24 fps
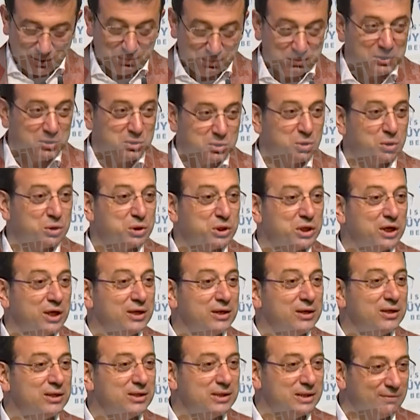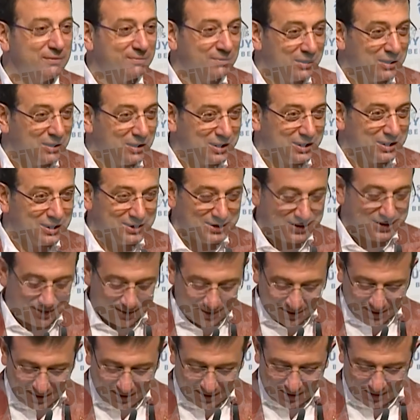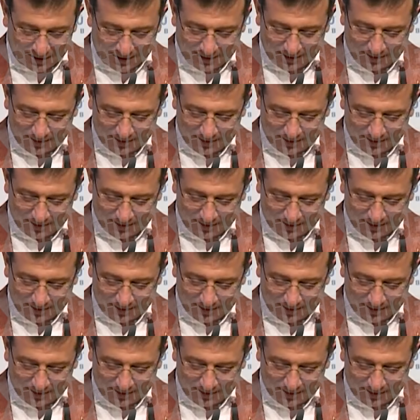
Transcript: Hepiniz hoş geldiniz, sefalar getirdiniz.